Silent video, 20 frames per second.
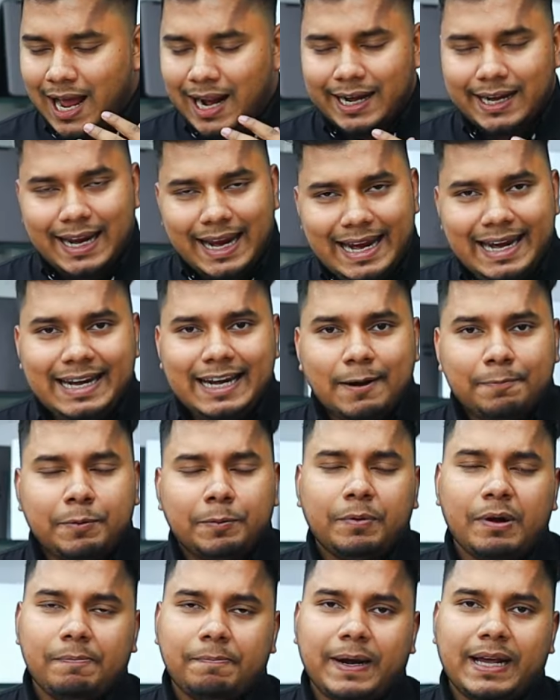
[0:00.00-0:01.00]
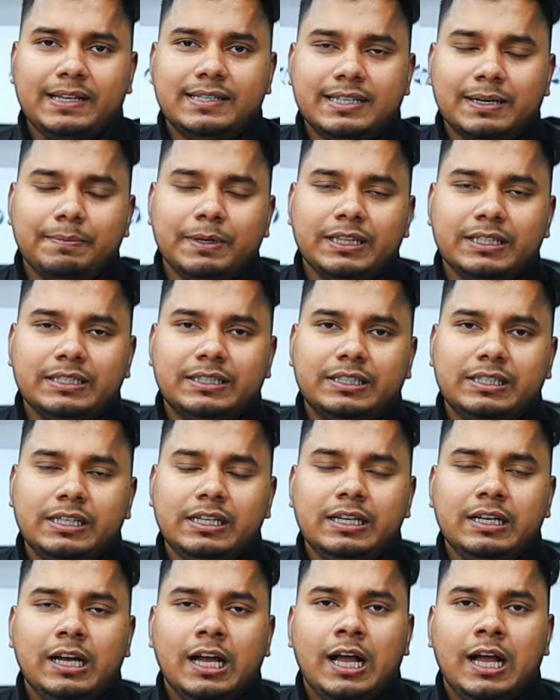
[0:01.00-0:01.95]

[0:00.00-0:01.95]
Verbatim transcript: আর এই ল্যাপটপটার প্রাইসটা আমরা দিচ্ছি